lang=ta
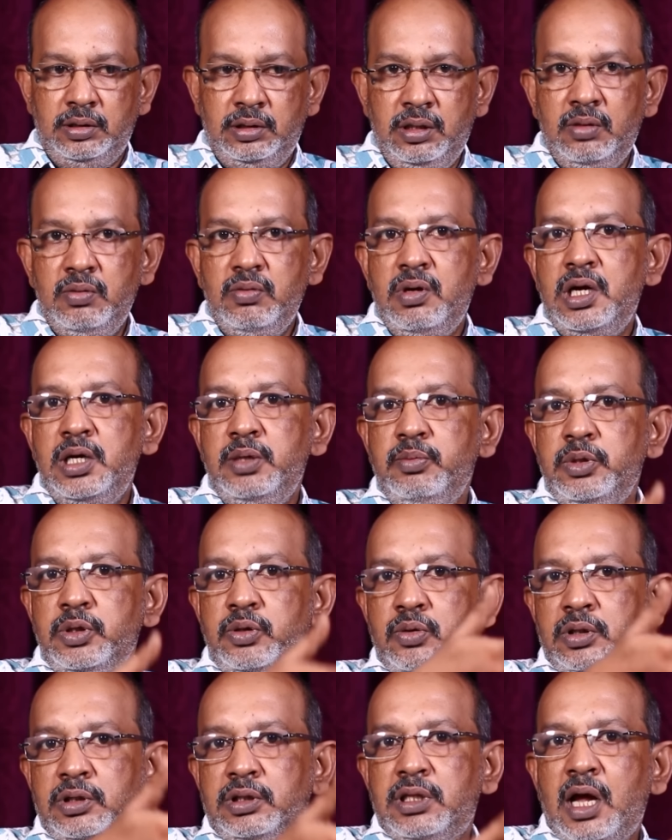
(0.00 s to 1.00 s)

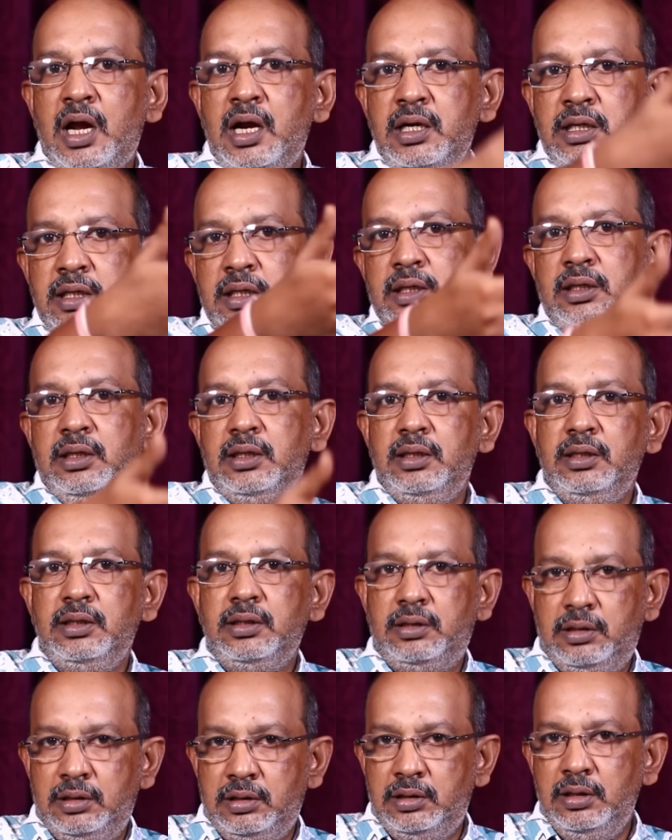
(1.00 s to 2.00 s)
திருவான்மையூர் தாண்டி
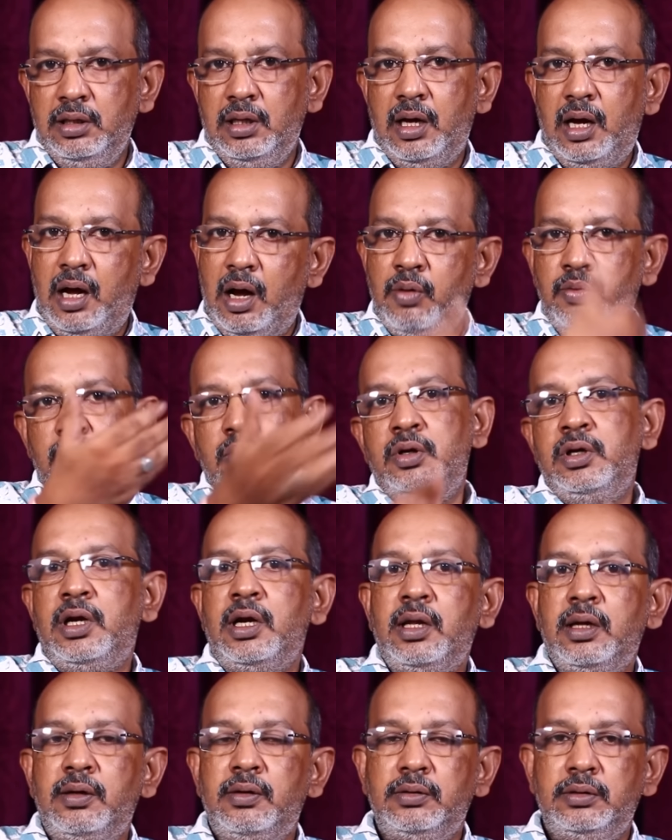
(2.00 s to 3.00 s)
அவுட்டோர்
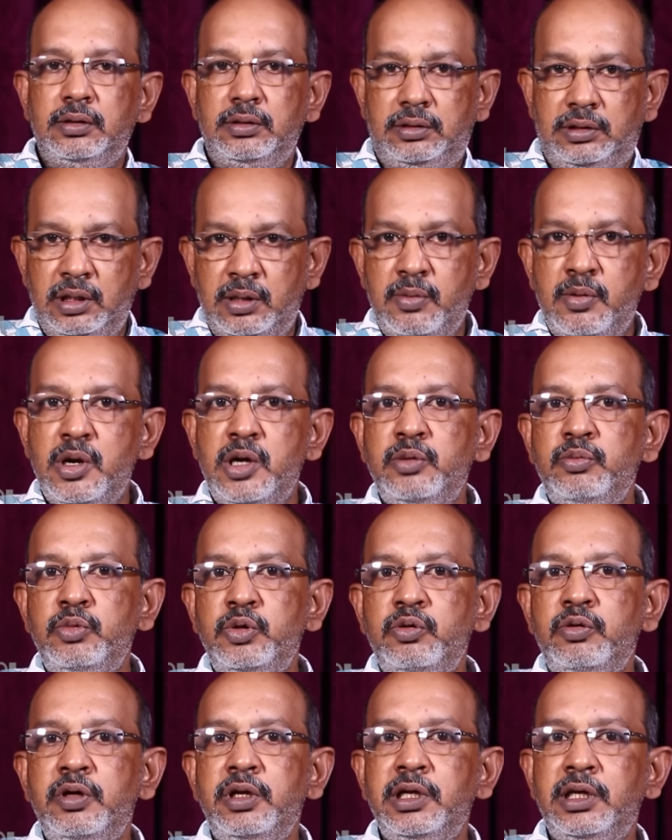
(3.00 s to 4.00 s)
கணக்காக வந்து
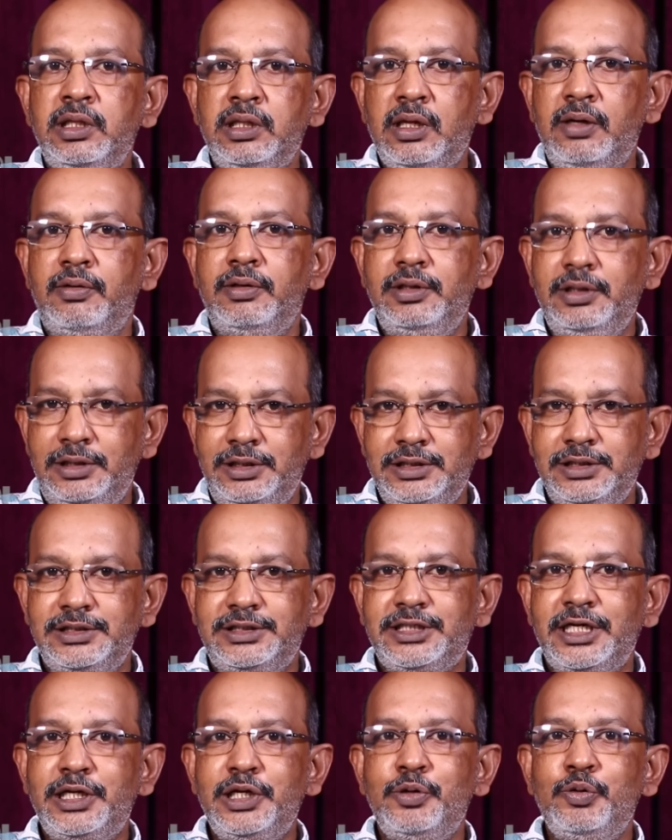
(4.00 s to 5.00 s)
திருவான்மையூர் வரைக்கும் தான் வந்து
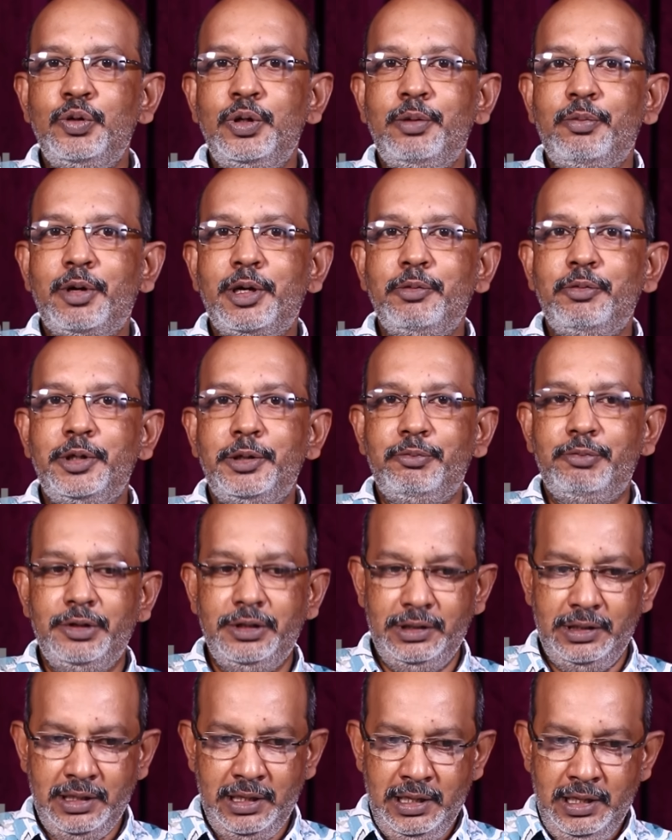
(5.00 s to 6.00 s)
சென்னைக்குள்ளே படப்பிடிப்பு
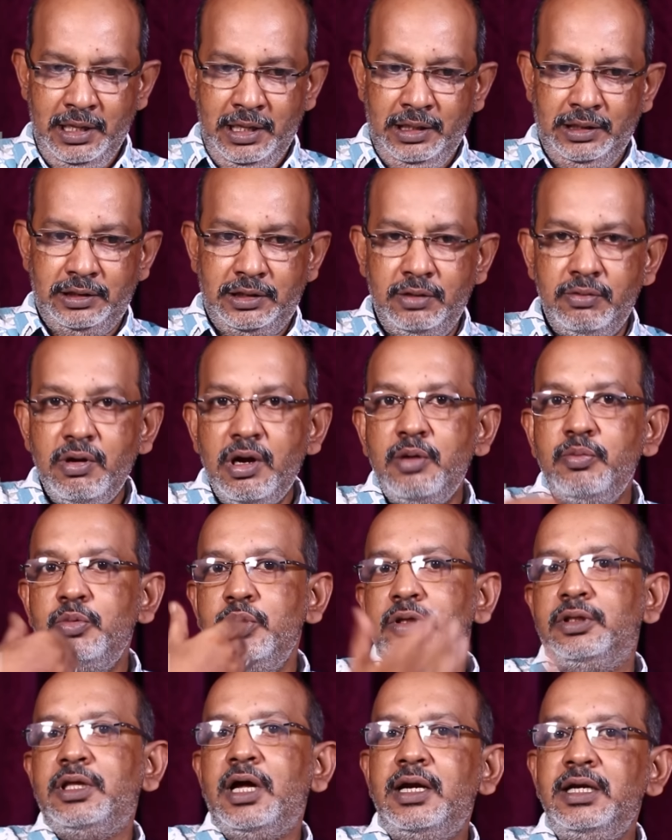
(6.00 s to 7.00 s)

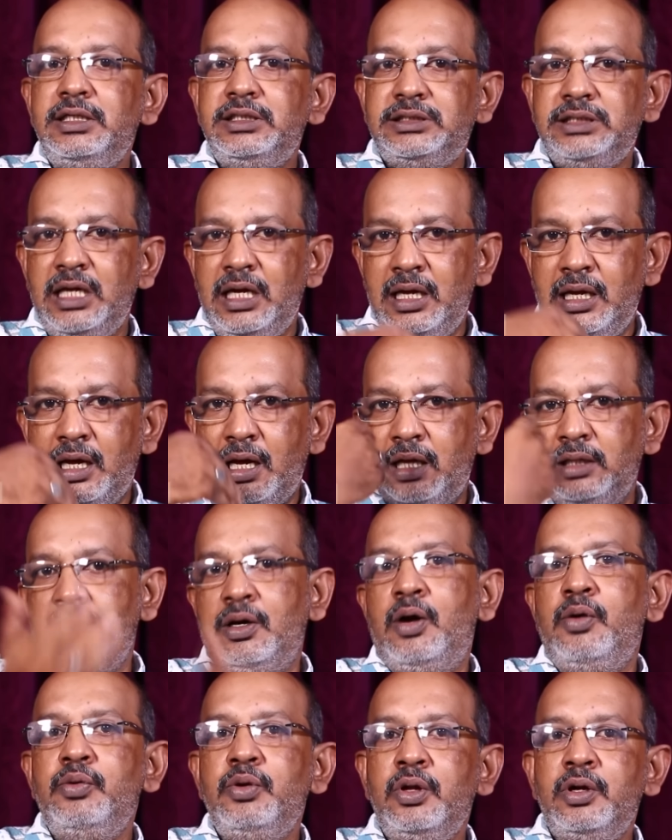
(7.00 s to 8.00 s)
திருவான்மையூர் தாண்டிச்சுன்னா அது
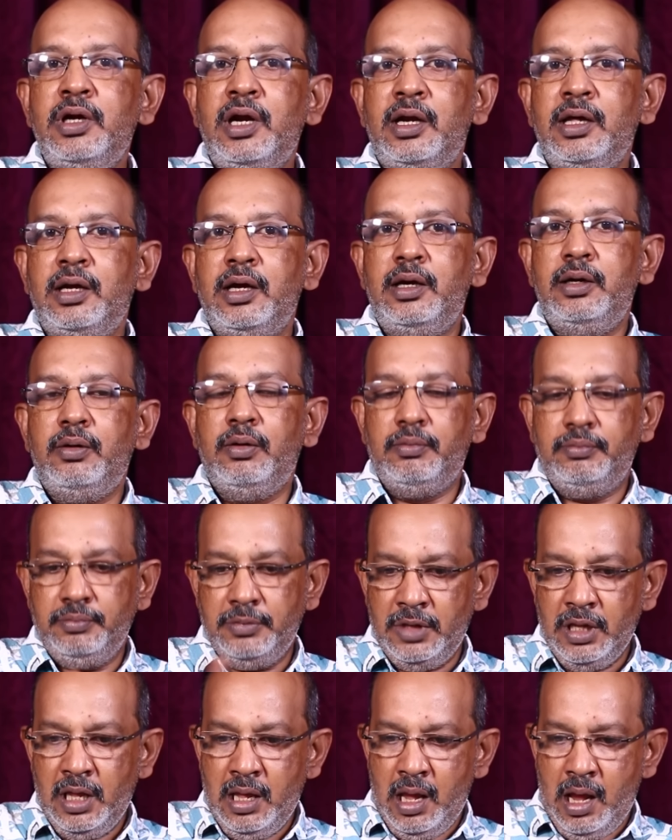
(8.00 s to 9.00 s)
அவுட்டோர் கணக்காகிடும்
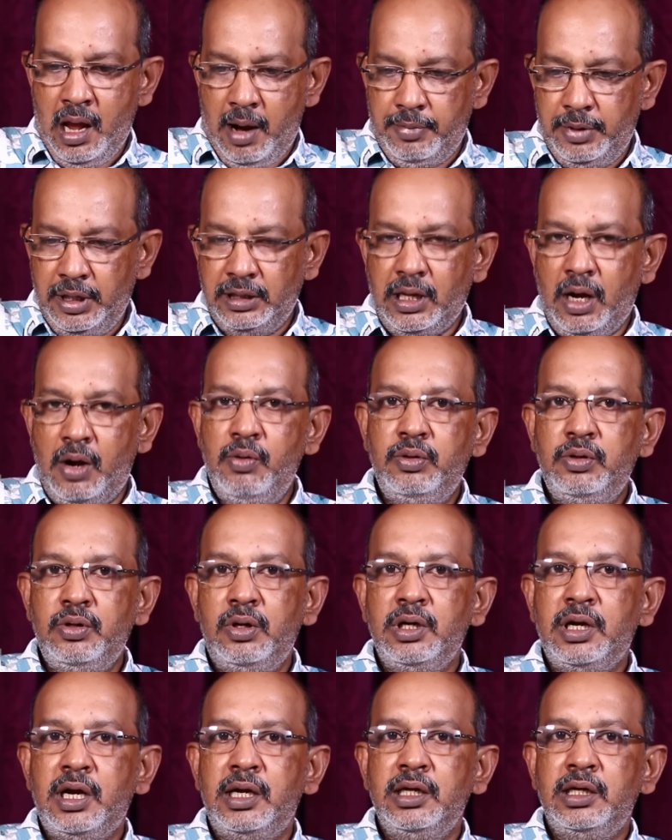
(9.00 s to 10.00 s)
அப்படி அந்த
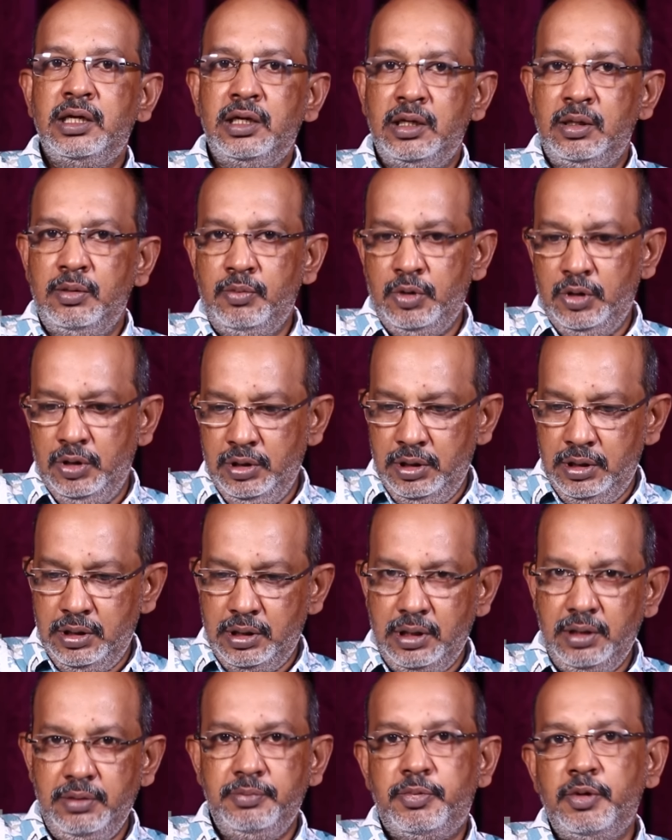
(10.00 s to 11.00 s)
அவுட்டோர் கணக்கு இருக்கும்பொழுது
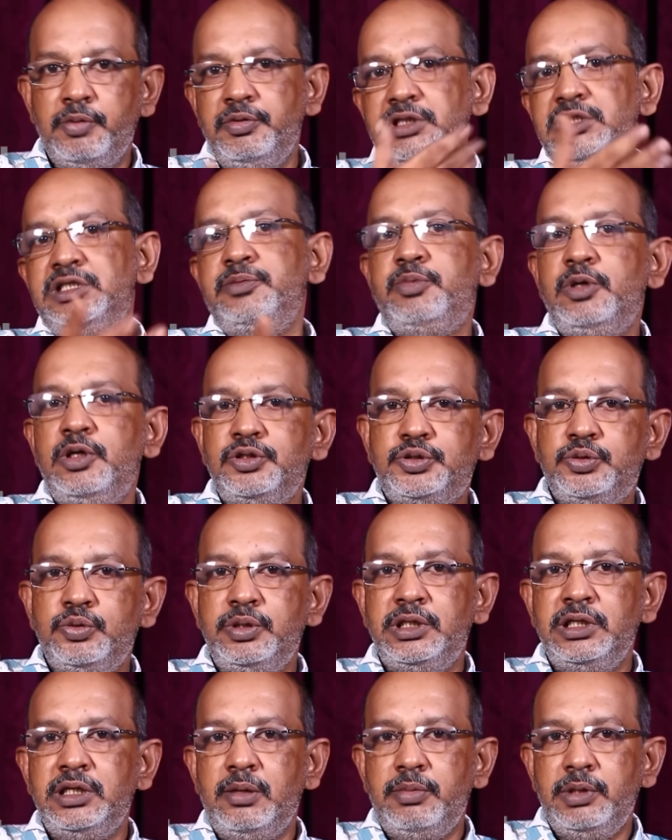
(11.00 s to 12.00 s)
இப்போ பிஜேபியில்
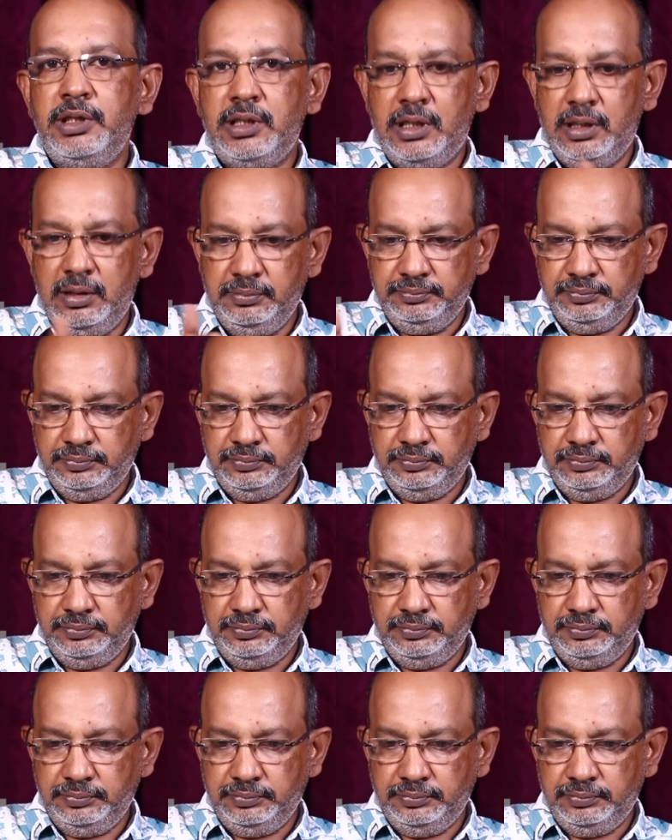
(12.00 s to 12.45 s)
ஷூட்டிங் அப்படின்னா